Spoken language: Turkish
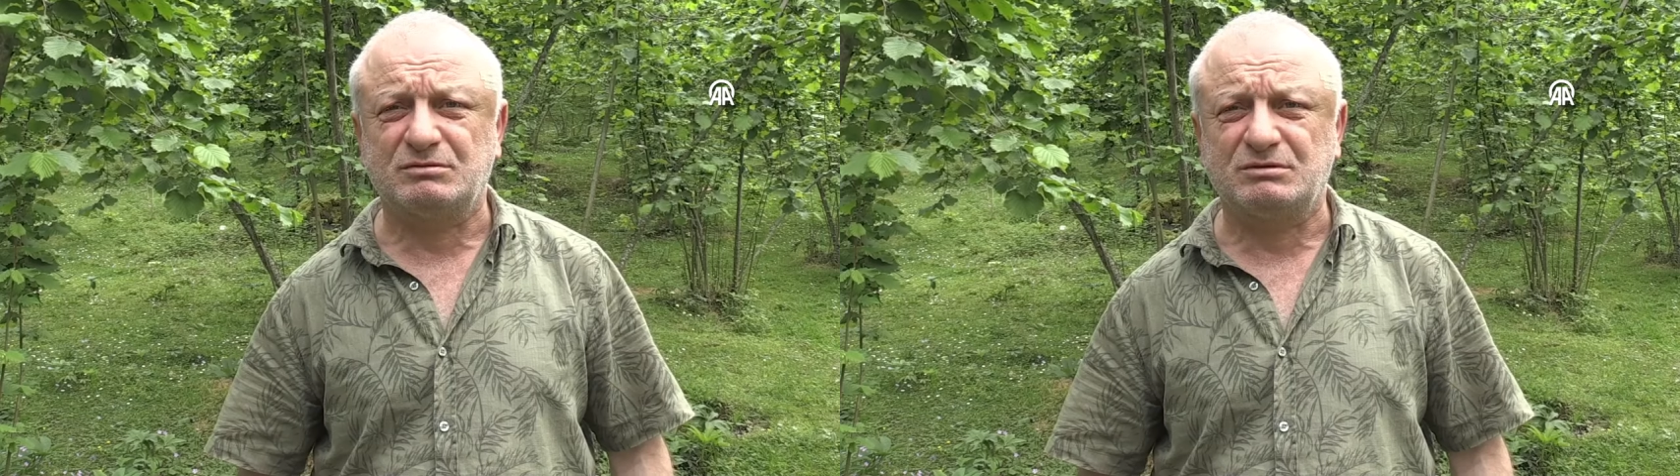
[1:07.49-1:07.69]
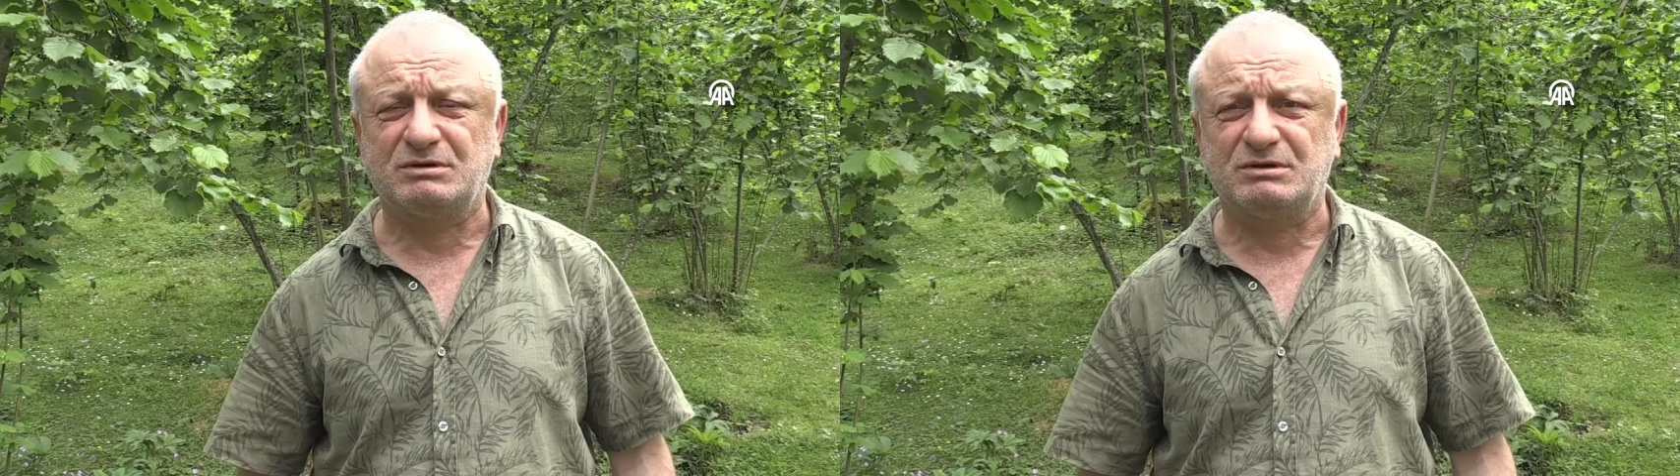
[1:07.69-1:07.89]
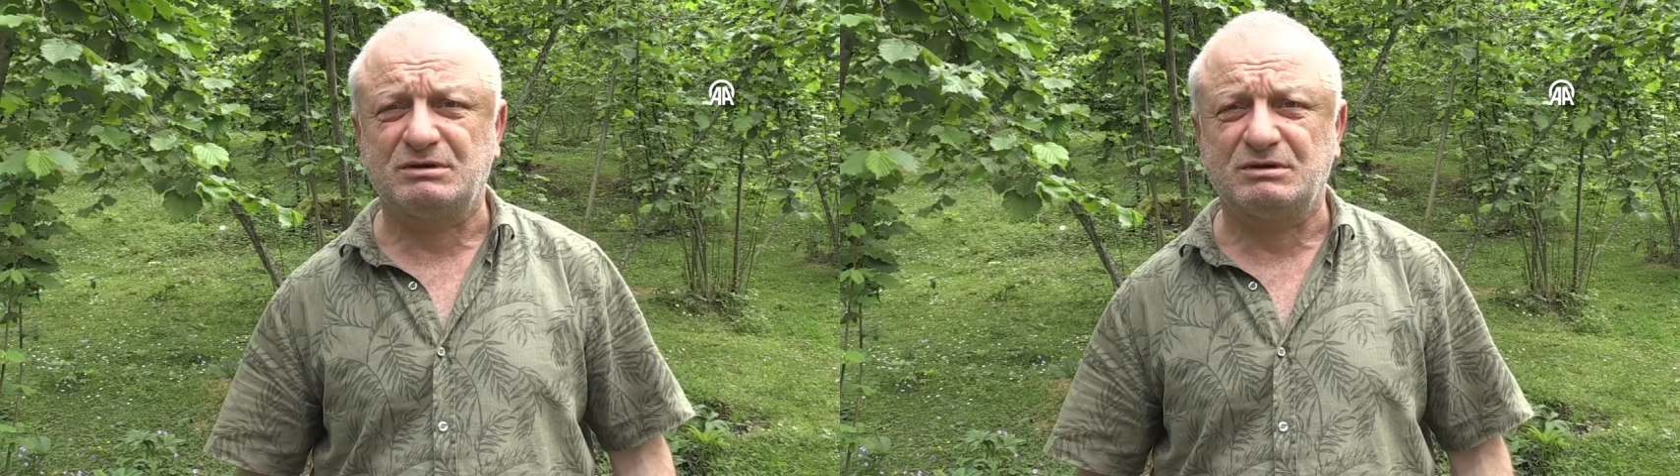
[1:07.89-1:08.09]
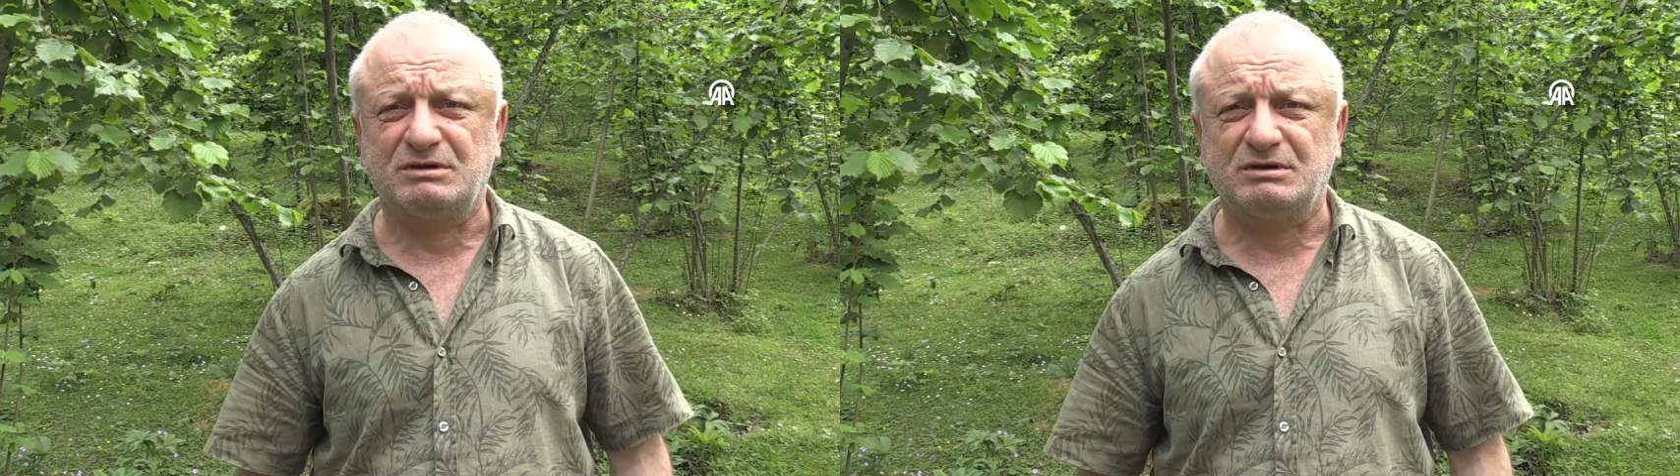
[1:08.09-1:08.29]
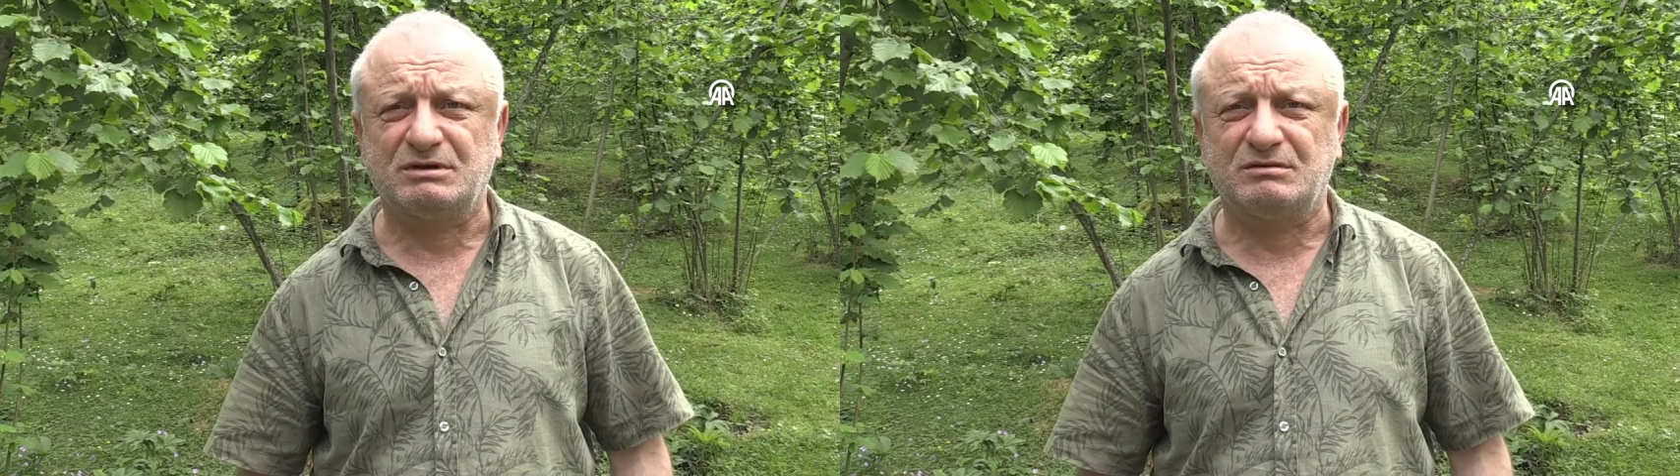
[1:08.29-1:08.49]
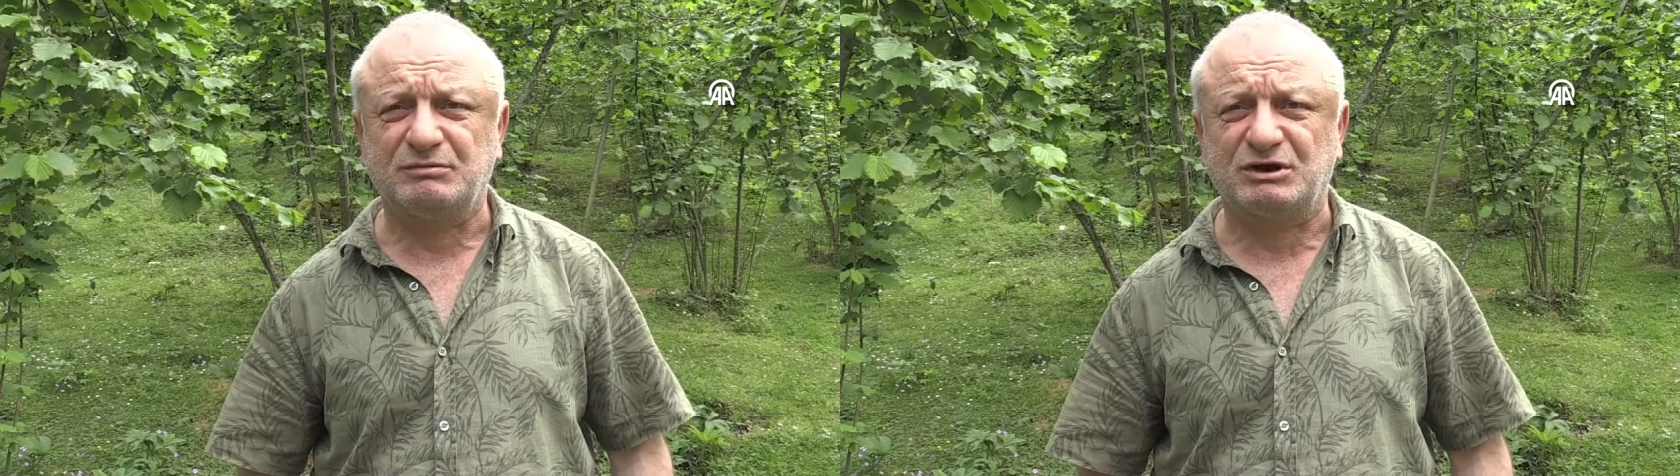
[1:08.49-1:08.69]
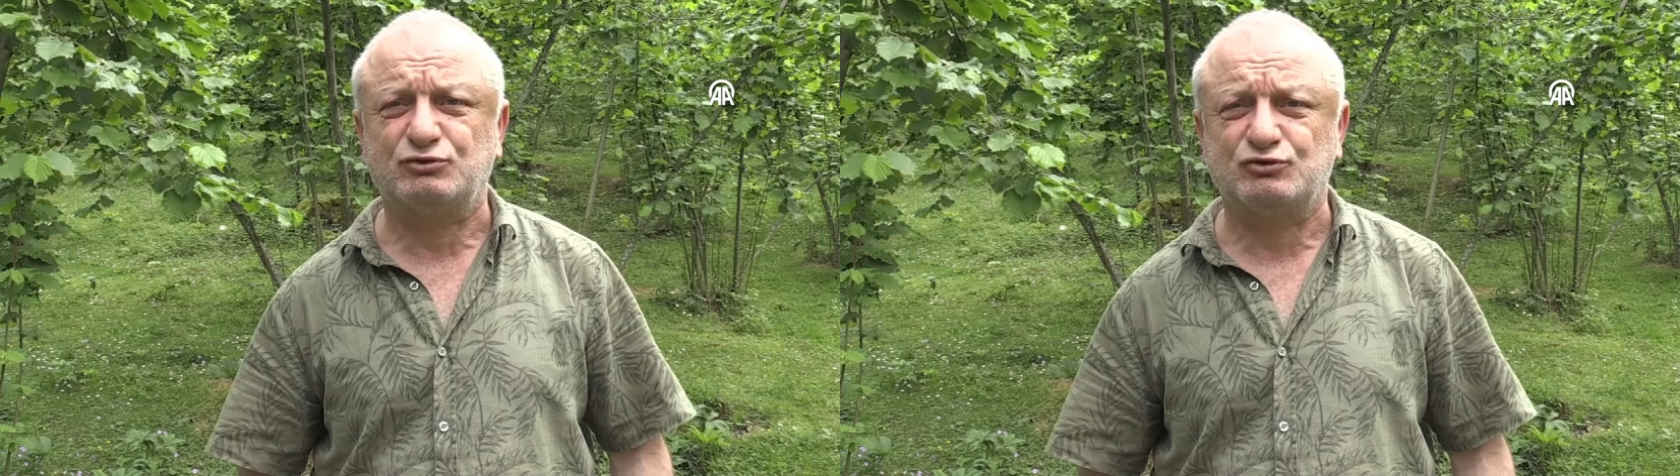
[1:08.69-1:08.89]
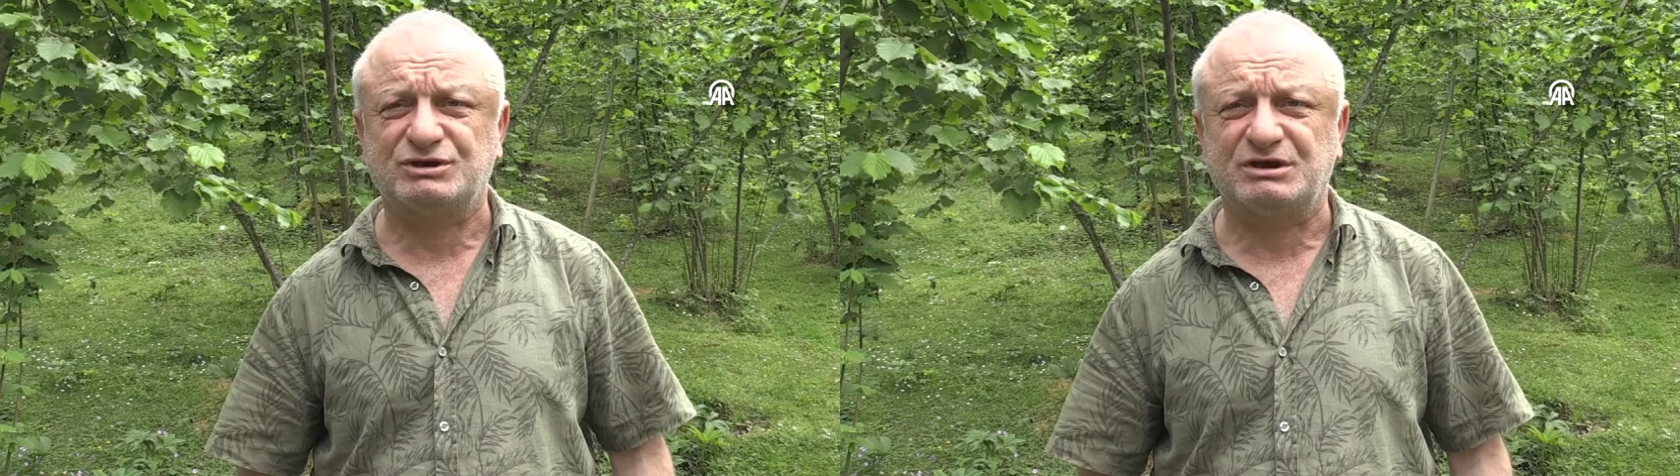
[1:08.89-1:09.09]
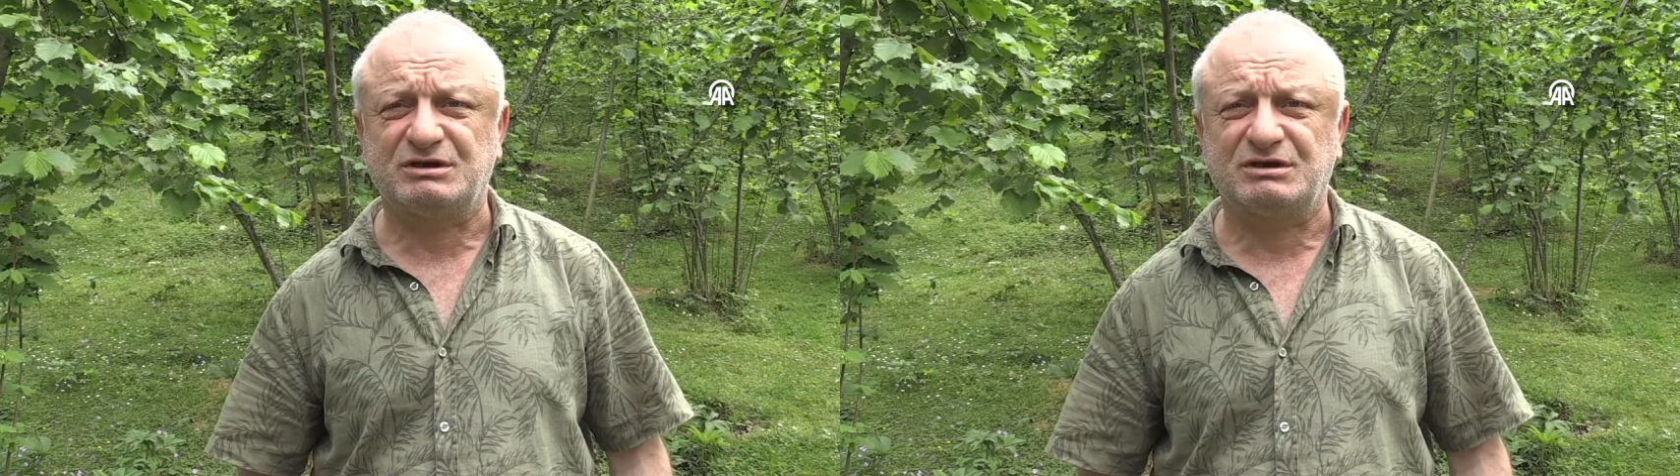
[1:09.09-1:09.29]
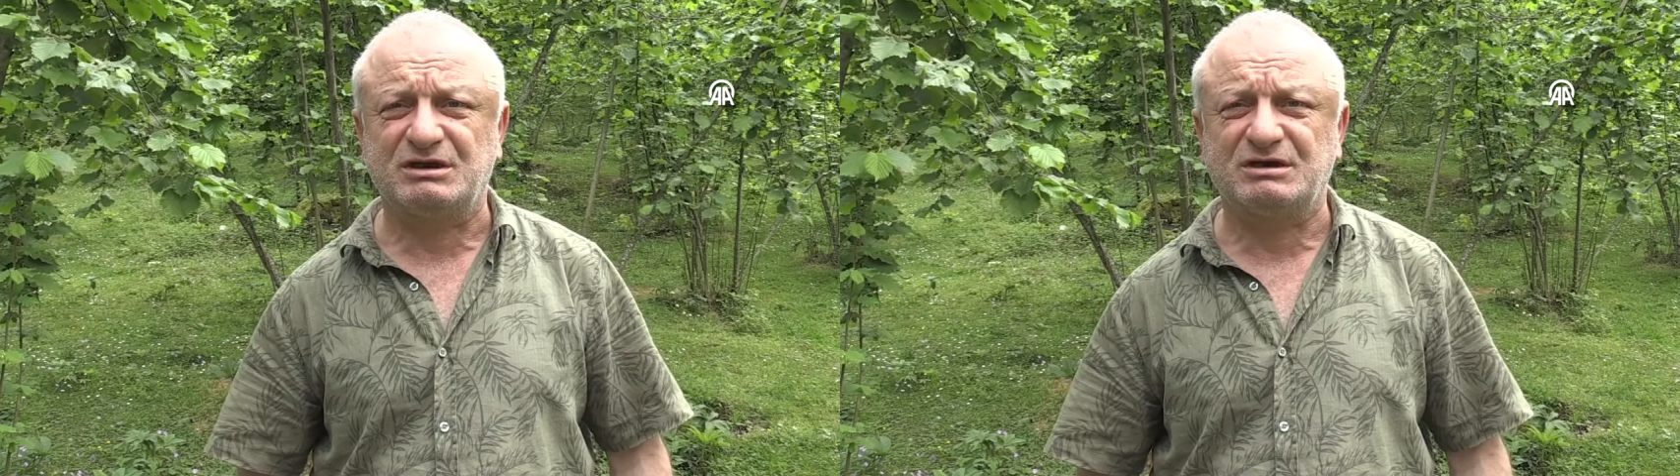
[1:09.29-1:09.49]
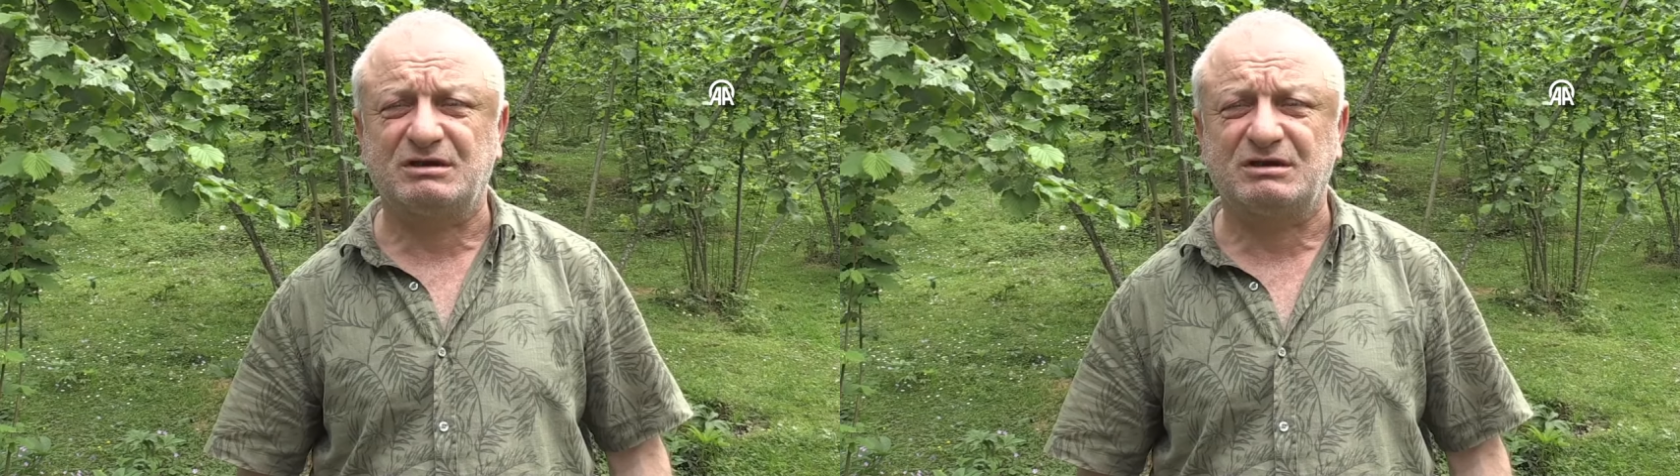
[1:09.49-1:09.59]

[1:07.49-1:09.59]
Ee, bırakıyoruz sen dediler.